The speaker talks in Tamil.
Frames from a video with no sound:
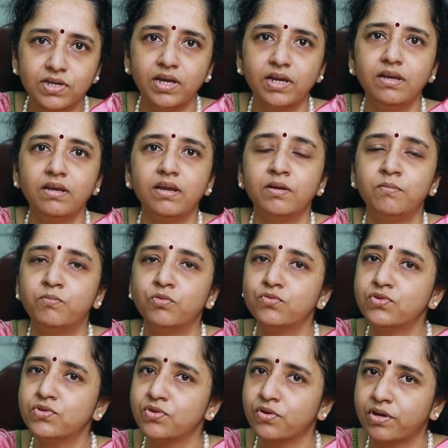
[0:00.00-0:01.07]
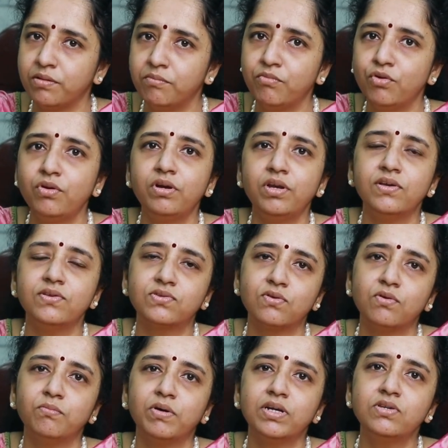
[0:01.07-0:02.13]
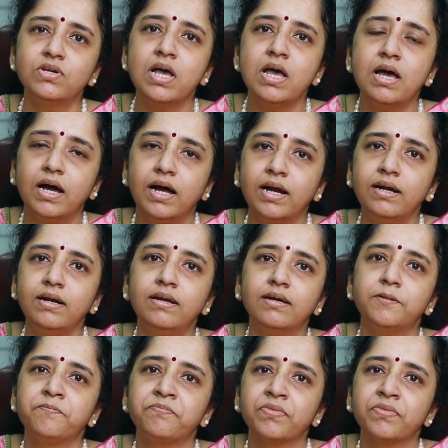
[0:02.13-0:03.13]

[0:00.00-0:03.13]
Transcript: ஸ்கின் இட் பூஸ்ட் யுவர் இம்யூனிட்டி ஸோ மச் அண்ட்